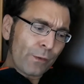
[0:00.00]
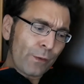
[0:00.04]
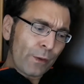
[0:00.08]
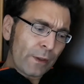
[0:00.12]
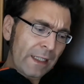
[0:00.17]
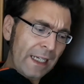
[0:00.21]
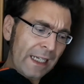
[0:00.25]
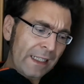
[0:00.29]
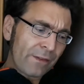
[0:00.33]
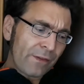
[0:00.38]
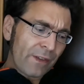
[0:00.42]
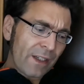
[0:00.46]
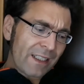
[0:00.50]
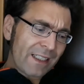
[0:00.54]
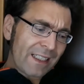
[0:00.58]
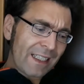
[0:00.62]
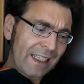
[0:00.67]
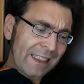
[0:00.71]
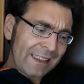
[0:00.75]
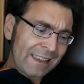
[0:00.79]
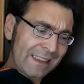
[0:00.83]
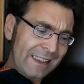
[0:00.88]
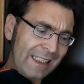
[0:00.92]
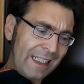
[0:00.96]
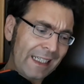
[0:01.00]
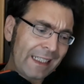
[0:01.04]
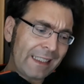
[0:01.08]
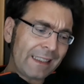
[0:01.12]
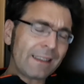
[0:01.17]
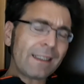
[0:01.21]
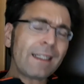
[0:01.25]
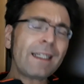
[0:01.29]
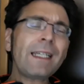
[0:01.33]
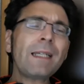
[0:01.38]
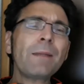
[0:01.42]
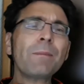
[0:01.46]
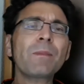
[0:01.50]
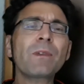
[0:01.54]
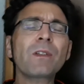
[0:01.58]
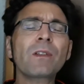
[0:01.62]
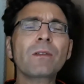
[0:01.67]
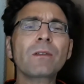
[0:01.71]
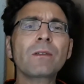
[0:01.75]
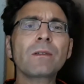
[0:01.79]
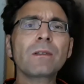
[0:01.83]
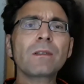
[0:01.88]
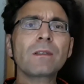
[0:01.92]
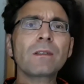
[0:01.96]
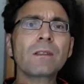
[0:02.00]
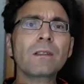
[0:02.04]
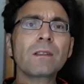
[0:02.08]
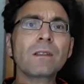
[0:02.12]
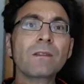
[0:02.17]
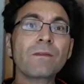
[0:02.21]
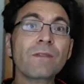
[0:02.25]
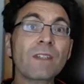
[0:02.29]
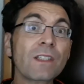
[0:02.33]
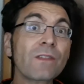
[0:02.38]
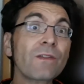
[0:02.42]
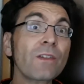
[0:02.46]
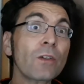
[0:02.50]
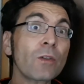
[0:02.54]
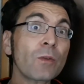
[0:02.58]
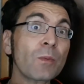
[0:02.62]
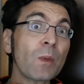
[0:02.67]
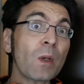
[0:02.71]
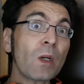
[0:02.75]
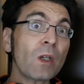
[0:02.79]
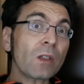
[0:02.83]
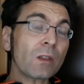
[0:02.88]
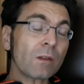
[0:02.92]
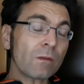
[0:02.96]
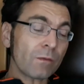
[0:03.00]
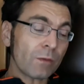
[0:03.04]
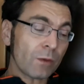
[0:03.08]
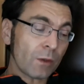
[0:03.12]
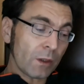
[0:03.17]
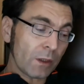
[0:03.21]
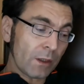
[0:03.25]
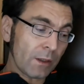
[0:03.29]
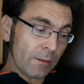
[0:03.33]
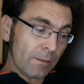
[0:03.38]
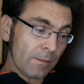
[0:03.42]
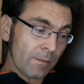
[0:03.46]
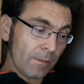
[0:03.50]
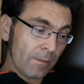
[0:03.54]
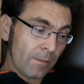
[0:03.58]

von etwas entgegenlebt, was versprochen wurde.